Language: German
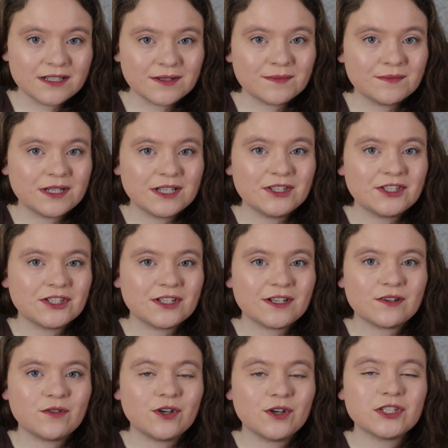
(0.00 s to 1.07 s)
Menschen an
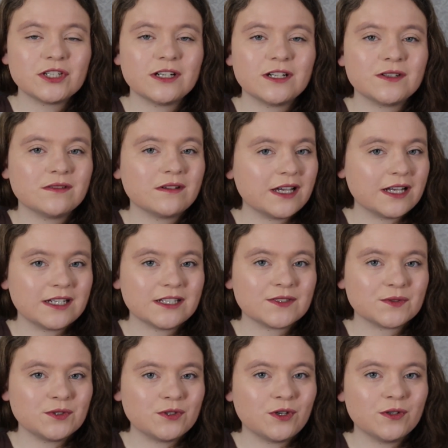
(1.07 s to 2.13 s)
Keuschaltung eigentlich so
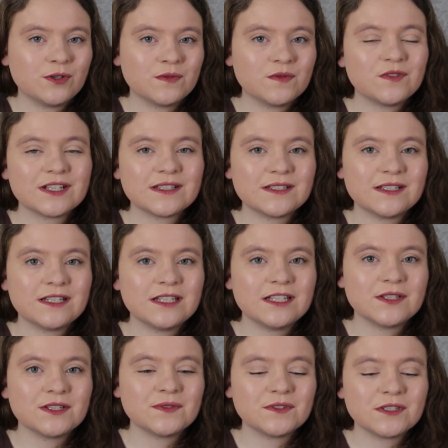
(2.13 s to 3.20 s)
toll und
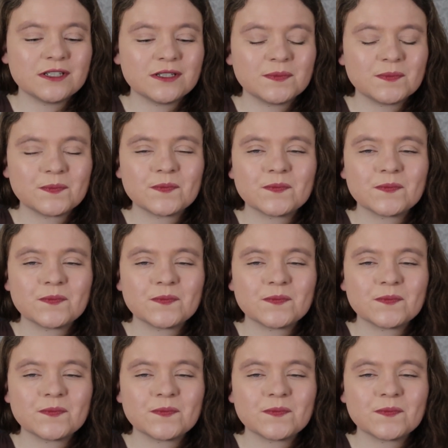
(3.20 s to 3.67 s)
faszinierend finden.